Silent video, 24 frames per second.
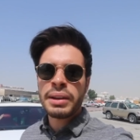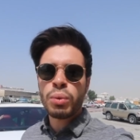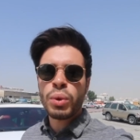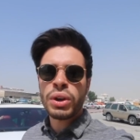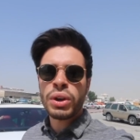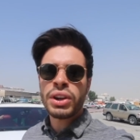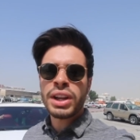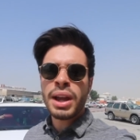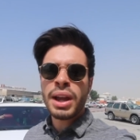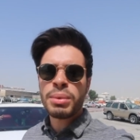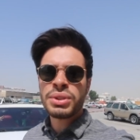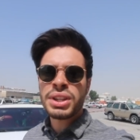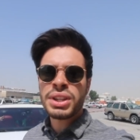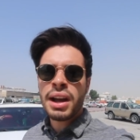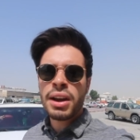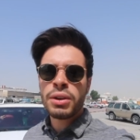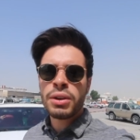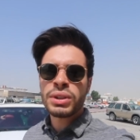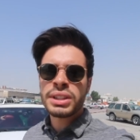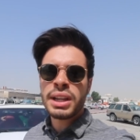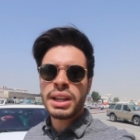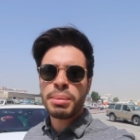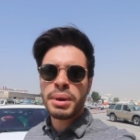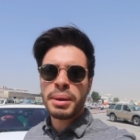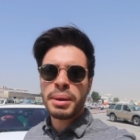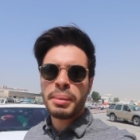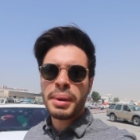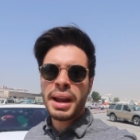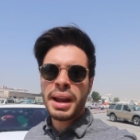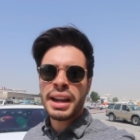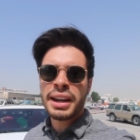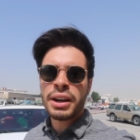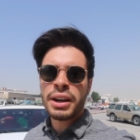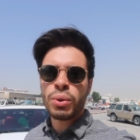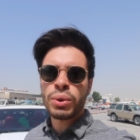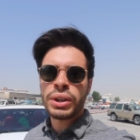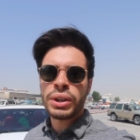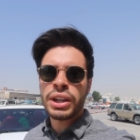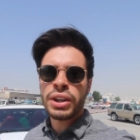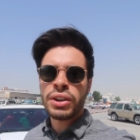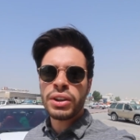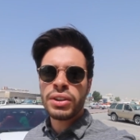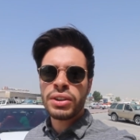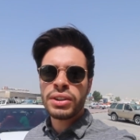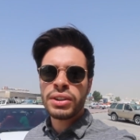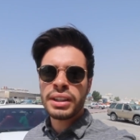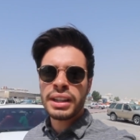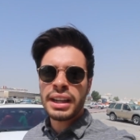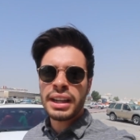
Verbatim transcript: Bueno, ya hemos acabado nuestra primera reunión